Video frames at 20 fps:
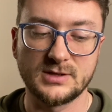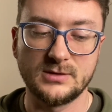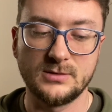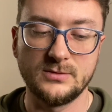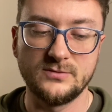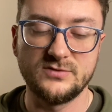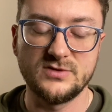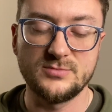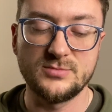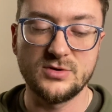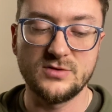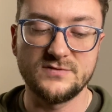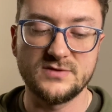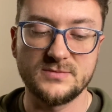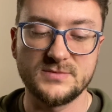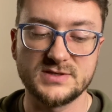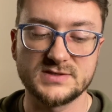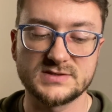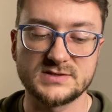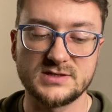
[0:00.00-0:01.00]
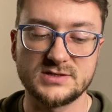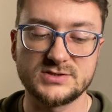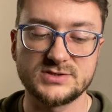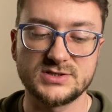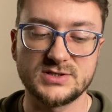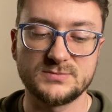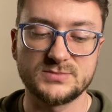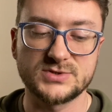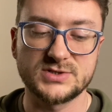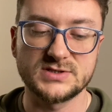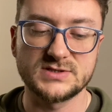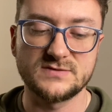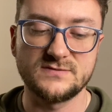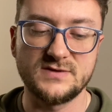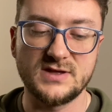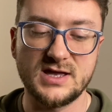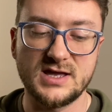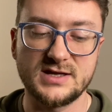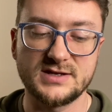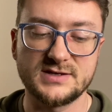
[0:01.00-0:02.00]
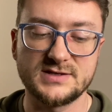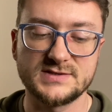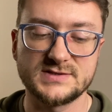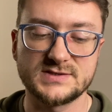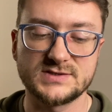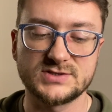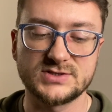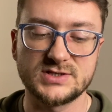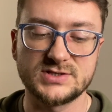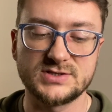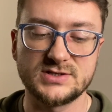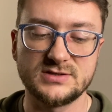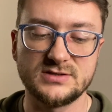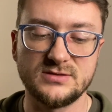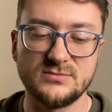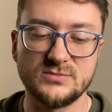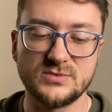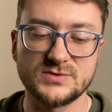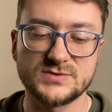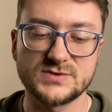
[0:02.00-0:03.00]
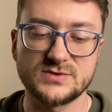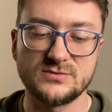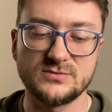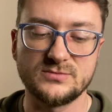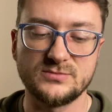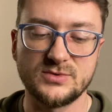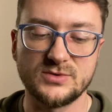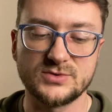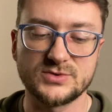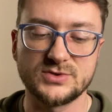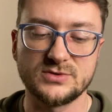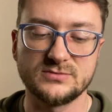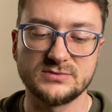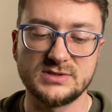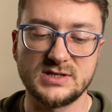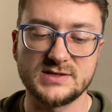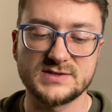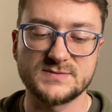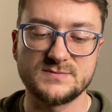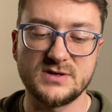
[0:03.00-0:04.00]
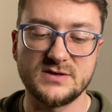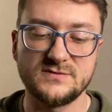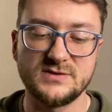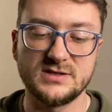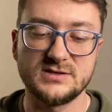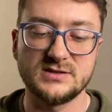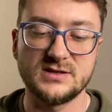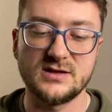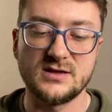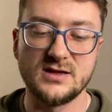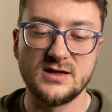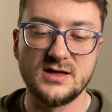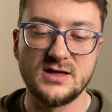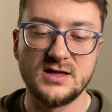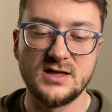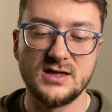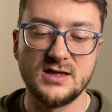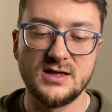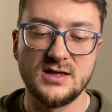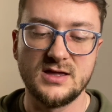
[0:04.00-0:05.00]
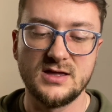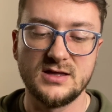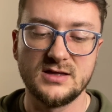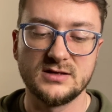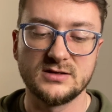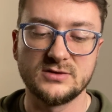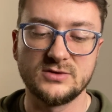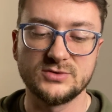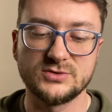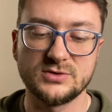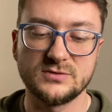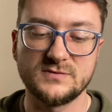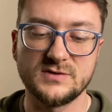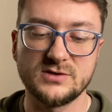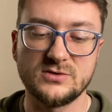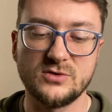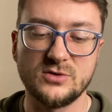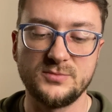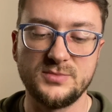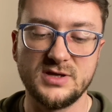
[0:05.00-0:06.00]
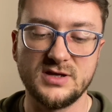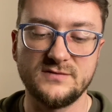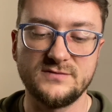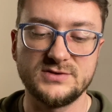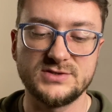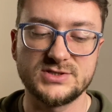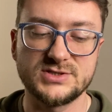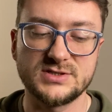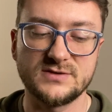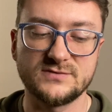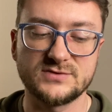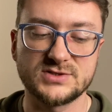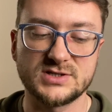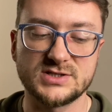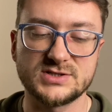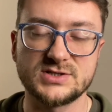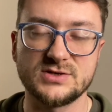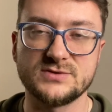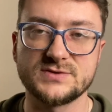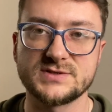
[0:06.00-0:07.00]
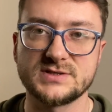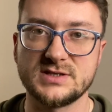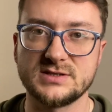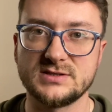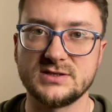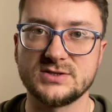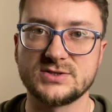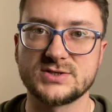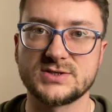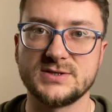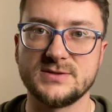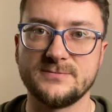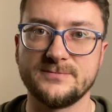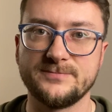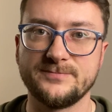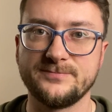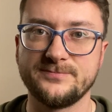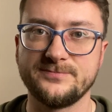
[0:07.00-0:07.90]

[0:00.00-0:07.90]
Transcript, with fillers: Wy bowiem jesteście przez wiarę strzeżeni mocą Bożą dla zbawienia, gotowego objawić się w czasie ostatecznym.